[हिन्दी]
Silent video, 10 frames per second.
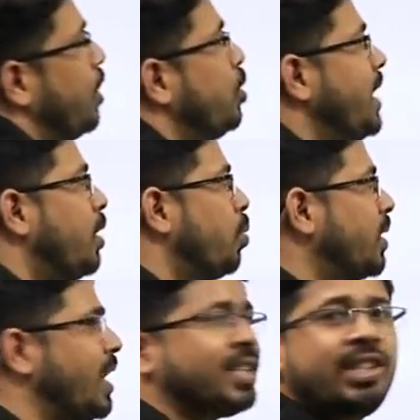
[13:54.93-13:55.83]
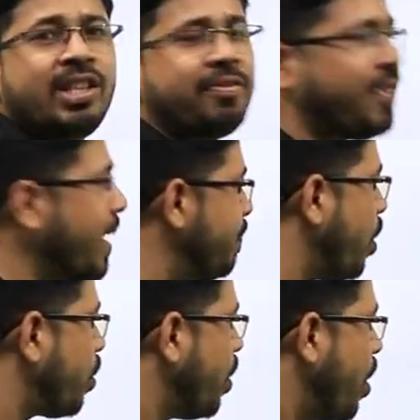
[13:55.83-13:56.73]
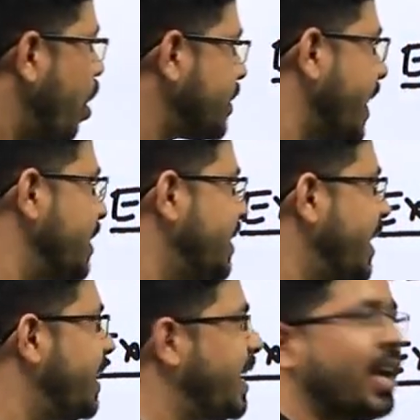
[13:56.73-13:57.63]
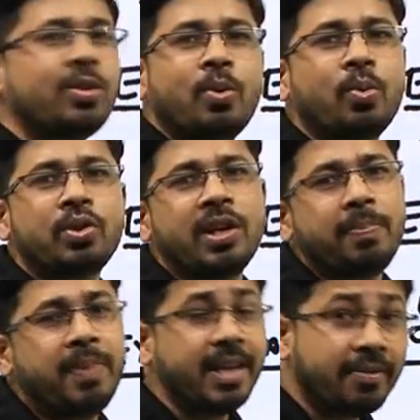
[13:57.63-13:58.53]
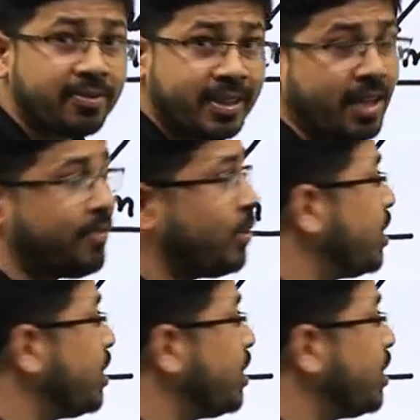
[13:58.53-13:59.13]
तो ये टोटल 65 मॉक और साइंस के 1100 क्वेश्चन की पीडीएफ सिर्फ और